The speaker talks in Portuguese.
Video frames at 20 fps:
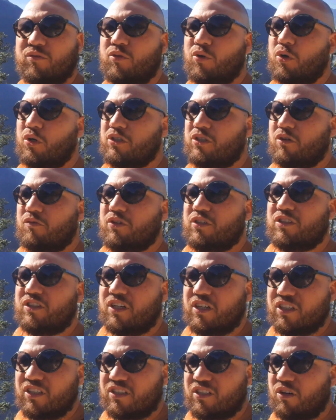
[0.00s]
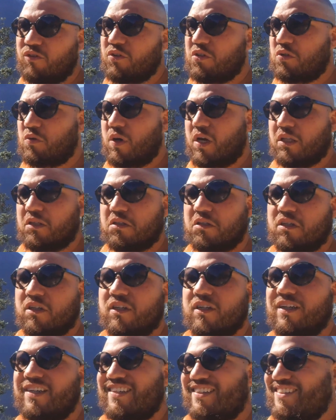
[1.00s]
dois, talvez três, talvez quatro.
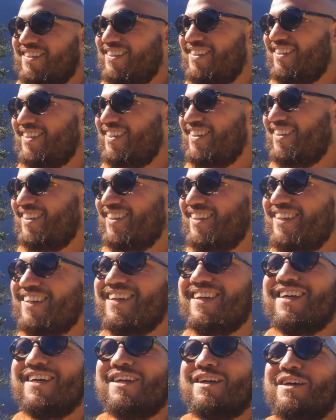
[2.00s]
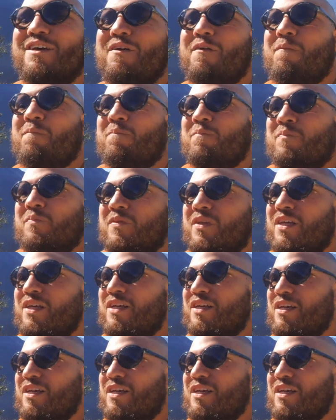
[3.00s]
Diria três.